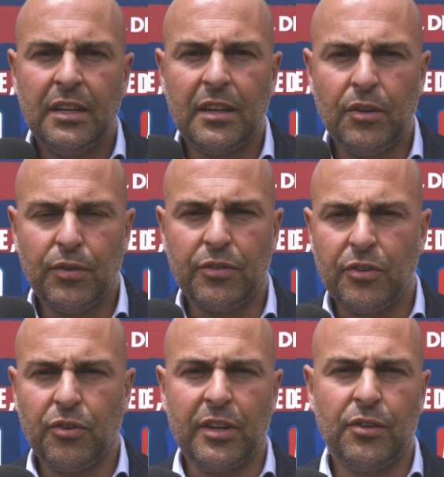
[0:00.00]
credo fosse
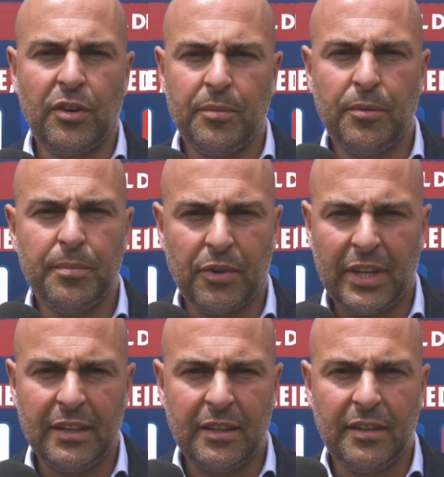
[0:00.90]
il giocatore più
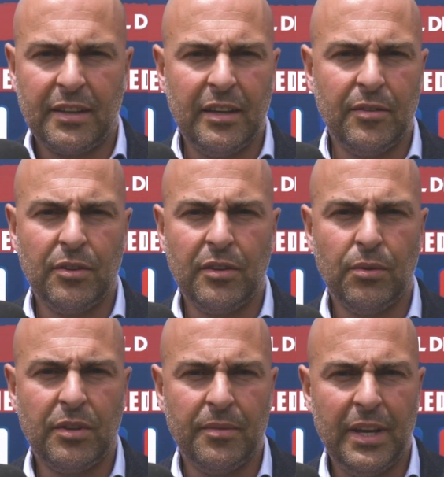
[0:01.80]
importante del Chievo degli
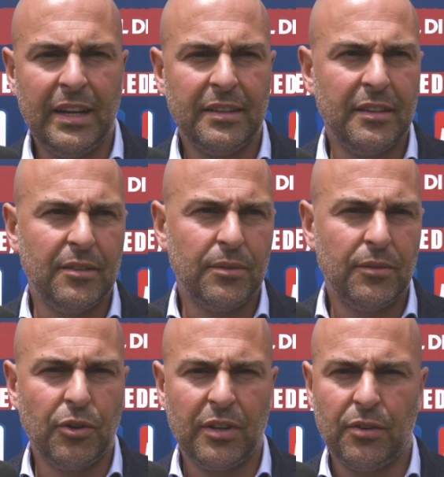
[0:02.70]
ultimi anni, un
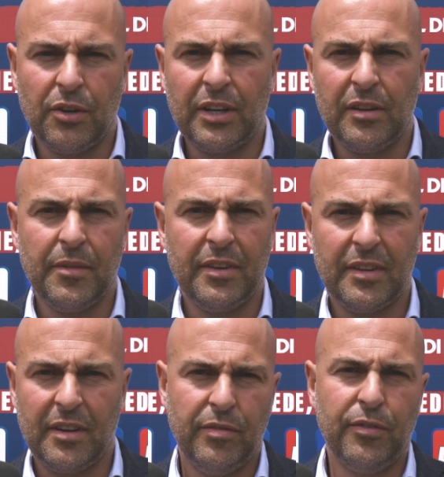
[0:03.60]
giocatore che il
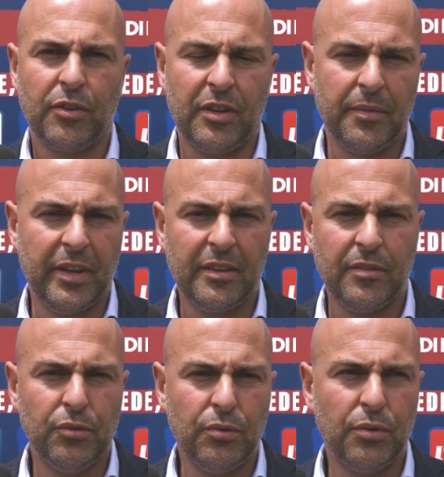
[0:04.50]
mister ha fortemente
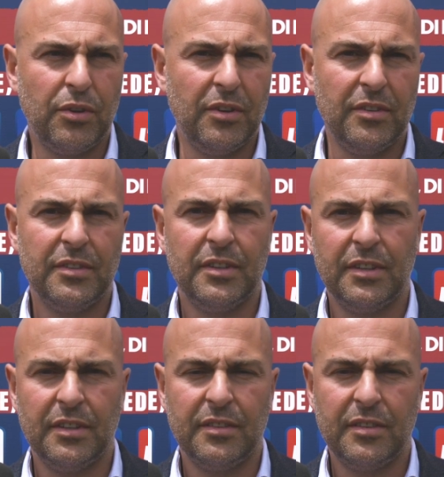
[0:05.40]
voluto,
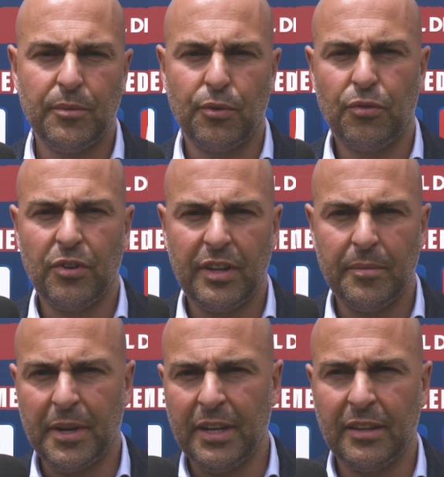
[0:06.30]
eh, siamo riusciti a
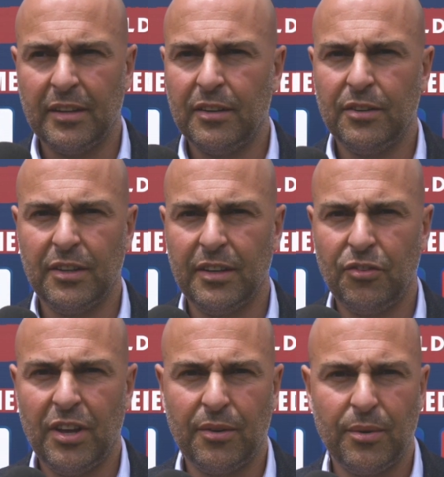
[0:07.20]
prenderlo e
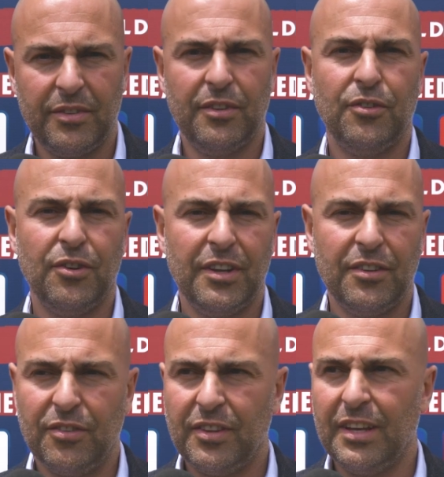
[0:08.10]
già in questi giorni
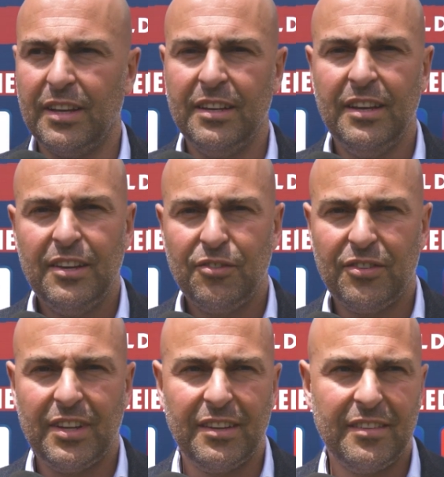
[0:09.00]
ci sta, ci
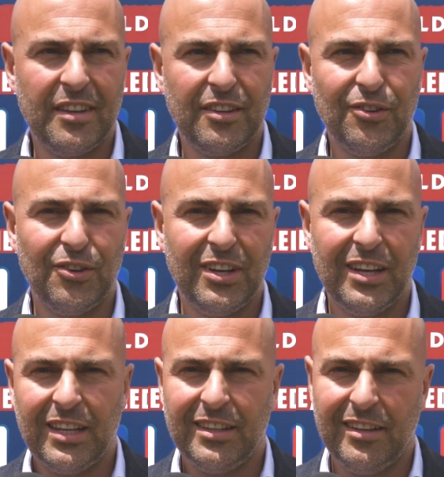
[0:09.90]
sta iniziando
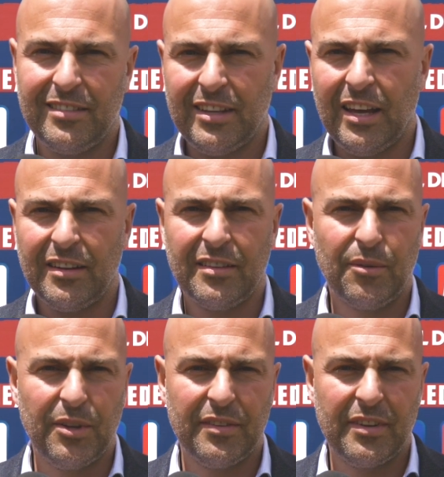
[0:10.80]
a, a, deliziare,
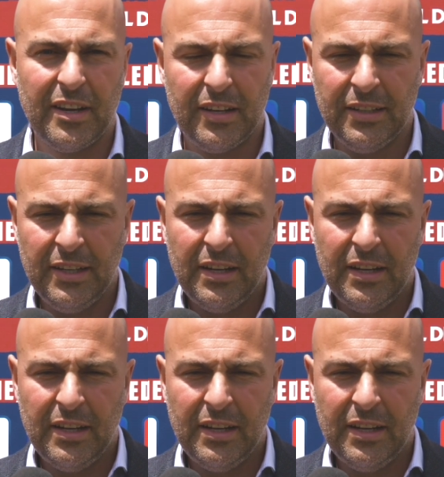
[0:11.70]
quindi sarà,